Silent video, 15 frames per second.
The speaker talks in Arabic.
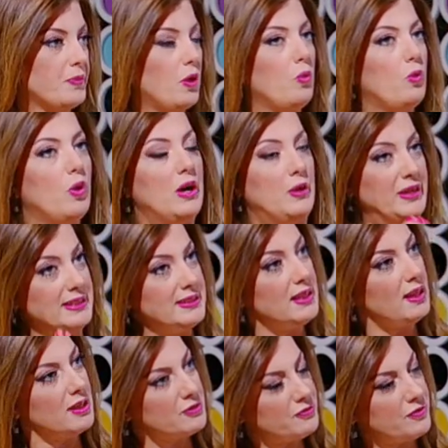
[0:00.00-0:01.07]
وعند
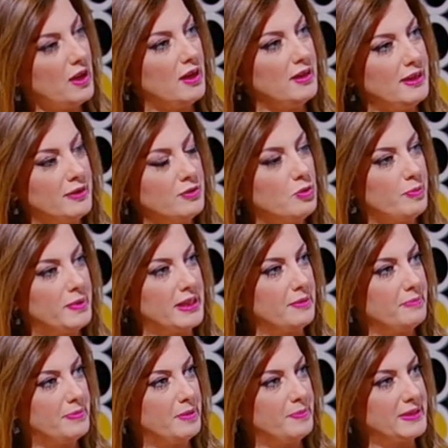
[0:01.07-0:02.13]
الاطفال لانه
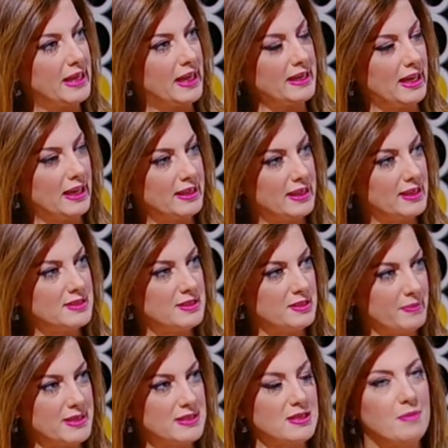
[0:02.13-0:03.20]
بالبدايه
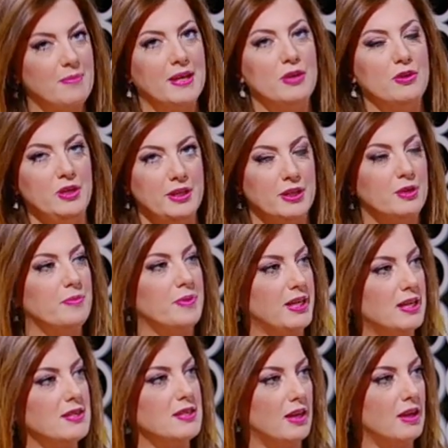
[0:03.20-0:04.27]
حكيتي ما كمان انه نحن اليوم
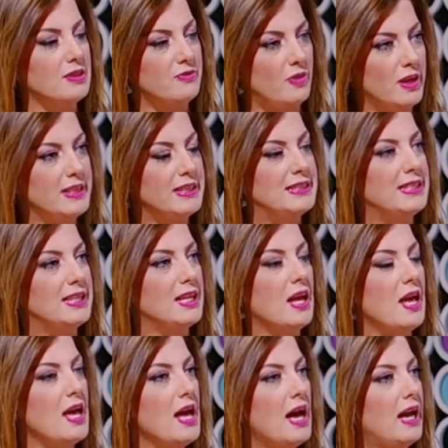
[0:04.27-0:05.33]
نركز على الاطفال كثير
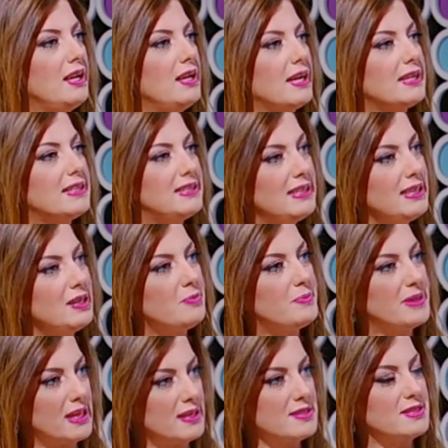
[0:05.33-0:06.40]
هلا كثير
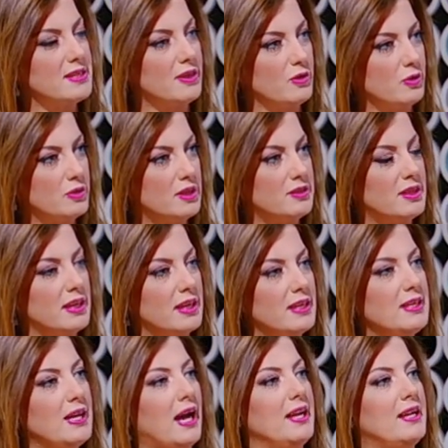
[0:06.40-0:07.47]
بتاثر الغده
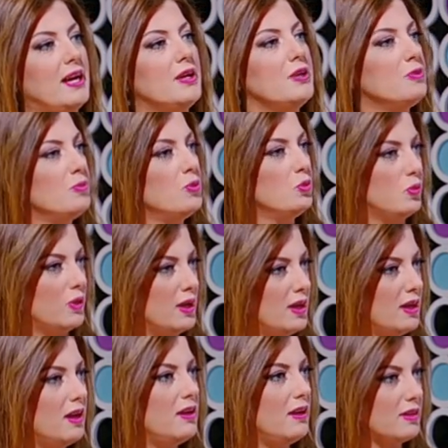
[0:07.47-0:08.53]
الدرقيه على نمو
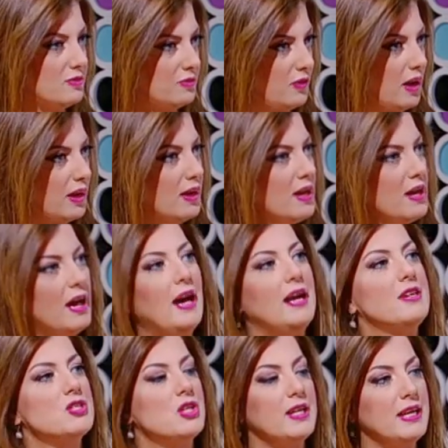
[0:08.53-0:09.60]
الاطفال
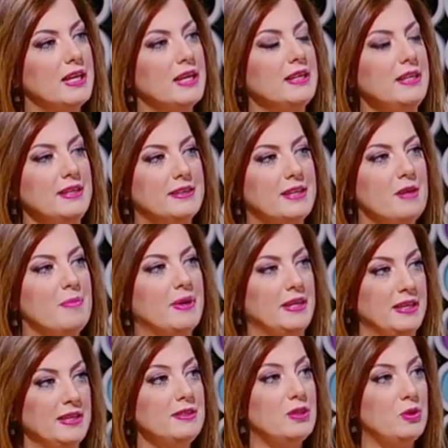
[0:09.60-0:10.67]
علشان آه. هيك نحن
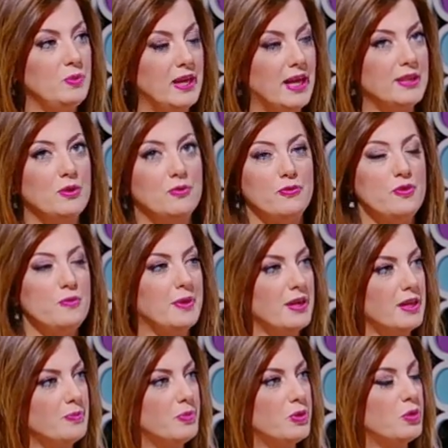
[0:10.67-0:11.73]
دائما عند الولاده وفي
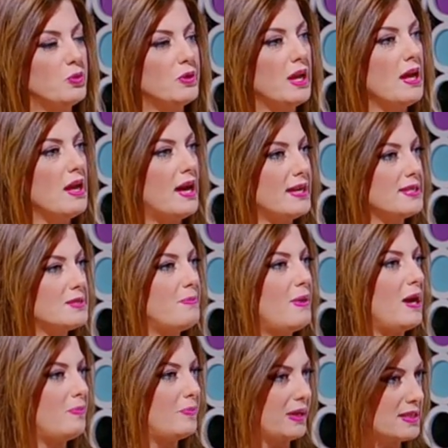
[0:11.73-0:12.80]
مرات بيكون
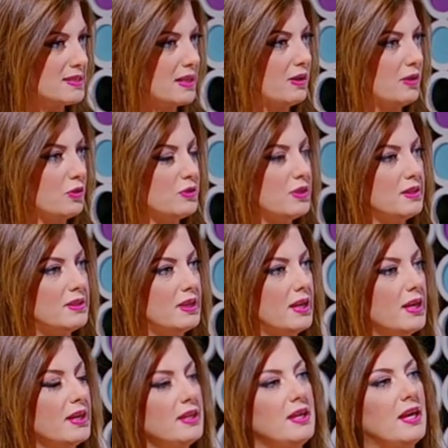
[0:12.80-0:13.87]
اسباب كسر الغده
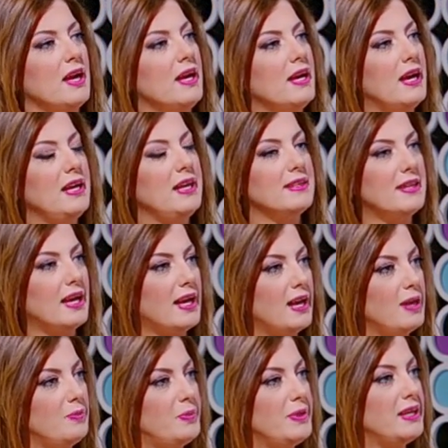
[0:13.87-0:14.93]
الدرقيه إلى
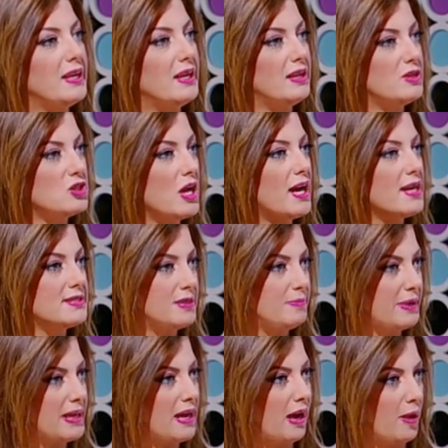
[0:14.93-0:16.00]
دخل بالجهاز
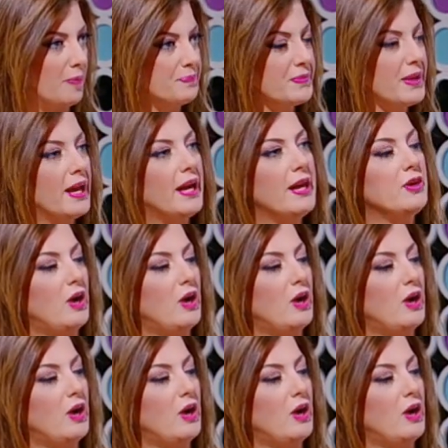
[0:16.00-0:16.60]
المناعه نعم.